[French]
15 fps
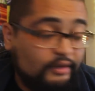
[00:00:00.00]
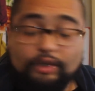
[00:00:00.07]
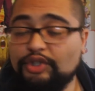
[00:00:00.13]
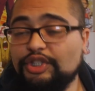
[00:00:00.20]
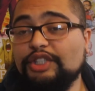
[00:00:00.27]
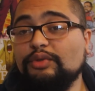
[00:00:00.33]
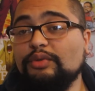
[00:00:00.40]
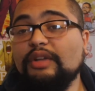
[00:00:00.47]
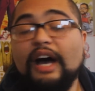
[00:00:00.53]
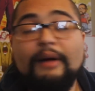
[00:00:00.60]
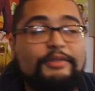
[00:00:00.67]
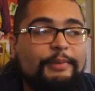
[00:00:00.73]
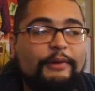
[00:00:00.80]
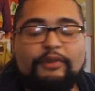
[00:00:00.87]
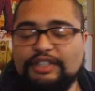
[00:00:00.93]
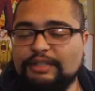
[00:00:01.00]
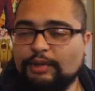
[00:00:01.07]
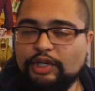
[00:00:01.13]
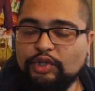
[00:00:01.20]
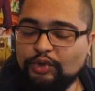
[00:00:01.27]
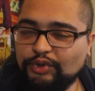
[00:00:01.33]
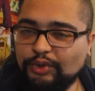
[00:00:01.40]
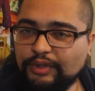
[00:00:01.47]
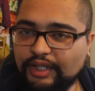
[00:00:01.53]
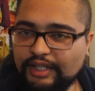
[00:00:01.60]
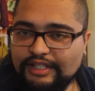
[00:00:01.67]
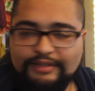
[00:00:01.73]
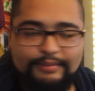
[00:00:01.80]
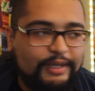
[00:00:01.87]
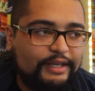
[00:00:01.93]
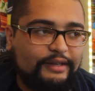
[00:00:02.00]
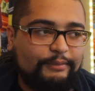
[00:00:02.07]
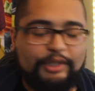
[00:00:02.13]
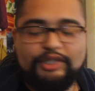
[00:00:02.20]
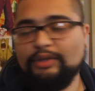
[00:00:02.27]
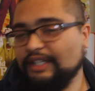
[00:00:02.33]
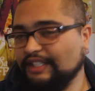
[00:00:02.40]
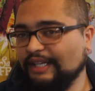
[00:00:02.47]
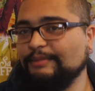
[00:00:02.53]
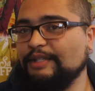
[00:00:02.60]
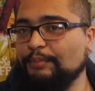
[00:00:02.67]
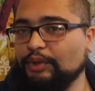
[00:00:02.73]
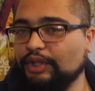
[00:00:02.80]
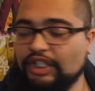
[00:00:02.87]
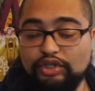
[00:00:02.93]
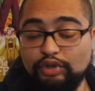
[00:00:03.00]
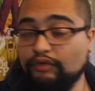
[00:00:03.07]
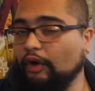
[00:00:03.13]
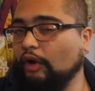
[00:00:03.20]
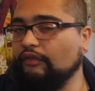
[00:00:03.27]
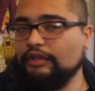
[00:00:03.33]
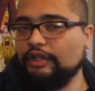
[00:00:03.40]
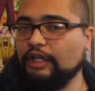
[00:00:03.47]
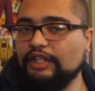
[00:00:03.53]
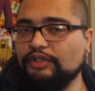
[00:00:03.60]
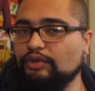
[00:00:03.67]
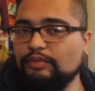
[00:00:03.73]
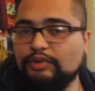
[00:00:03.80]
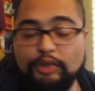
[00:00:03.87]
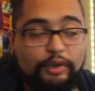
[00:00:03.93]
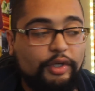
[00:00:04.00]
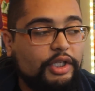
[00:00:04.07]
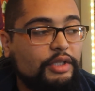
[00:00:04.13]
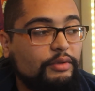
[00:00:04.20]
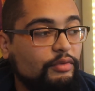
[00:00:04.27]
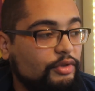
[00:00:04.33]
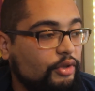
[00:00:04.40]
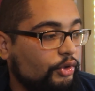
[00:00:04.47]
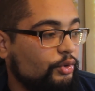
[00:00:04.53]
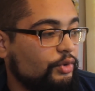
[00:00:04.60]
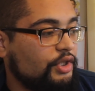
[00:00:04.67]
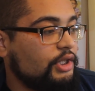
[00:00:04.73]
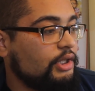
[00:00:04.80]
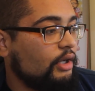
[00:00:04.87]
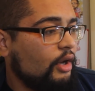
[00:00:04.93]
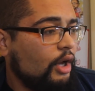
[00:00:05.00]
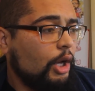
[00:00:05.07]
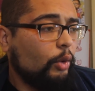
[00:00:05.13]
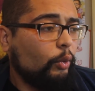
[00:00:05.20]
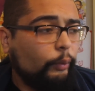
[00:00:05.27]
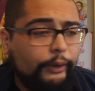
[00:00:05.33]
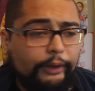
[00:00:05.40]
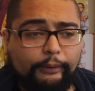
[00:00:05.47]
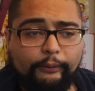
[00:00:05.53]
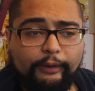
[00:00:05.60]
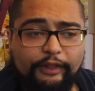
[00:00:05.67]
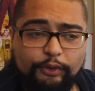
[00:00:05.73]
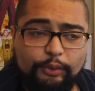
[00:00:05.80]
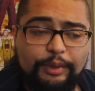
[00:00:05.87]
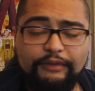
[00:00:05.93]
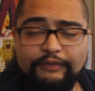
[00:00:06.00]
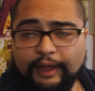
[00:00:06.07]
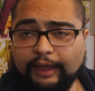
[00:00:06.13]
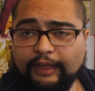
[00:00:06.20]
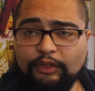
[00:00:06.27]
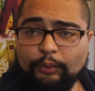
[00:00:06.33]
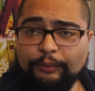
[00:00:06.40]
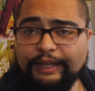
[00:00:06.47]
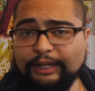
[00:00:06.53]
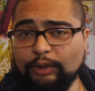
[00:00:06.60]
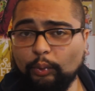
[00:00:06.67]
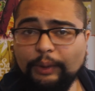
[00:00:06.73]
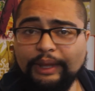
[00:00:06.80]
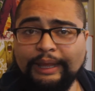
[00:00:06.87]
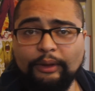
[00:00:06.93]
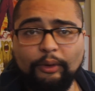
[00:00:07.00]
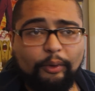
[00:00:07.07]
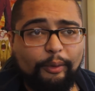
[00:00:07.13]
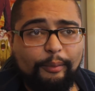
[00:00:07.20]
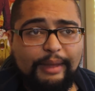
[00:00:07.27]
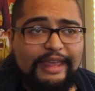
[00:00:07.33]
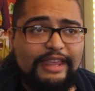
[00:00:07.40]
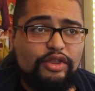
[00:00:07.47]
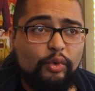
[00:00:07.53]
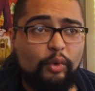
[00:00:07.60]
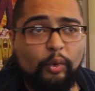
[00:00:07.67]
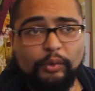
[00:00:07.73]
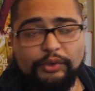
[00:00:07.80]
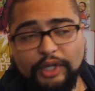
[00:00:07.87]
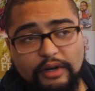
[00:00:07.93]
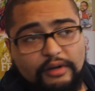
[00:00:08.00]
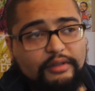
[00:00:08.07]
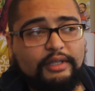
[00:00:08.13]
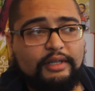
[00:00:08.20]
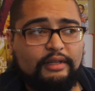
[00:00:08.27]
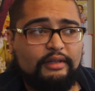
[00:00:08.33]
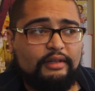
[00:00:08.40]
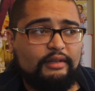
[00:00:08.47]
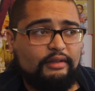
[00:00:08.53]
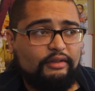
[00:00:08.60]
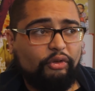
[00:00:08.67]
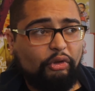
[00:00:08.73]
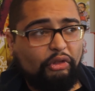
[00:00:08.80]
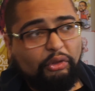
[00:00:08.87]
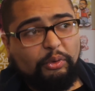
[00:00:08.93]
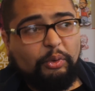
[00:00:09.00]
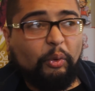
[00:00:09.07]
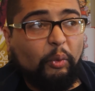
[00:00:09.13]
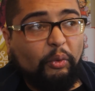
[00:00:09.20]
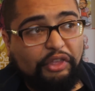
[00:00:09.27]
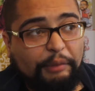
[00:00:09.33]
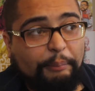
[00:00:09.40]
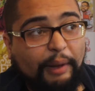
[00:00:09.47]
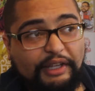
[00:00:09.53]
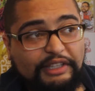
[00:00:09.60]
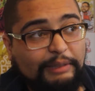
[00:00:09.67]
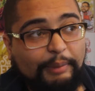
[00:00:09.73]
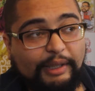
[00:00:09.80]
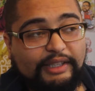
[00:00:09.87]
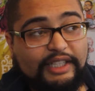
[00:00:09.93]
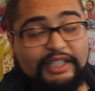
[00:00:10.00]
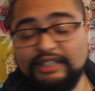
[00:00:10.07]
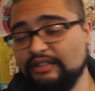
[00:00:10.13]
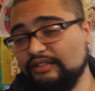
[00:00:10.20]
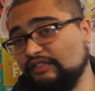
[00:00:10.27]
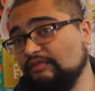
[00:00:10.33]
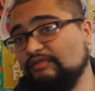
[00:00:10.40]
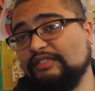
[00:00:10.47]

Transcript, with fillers: Quand je dis du drame, c'est pas forcément quelque chose de triste, mais parce que là c'est un petit peu triste, je vais revenir là-dessus, parce qu'il y en a qui nous sortent aussi, oui, les univers ils sont détruits, euh, mais ils sont contents. Donc du coup c'est pas, pas triste,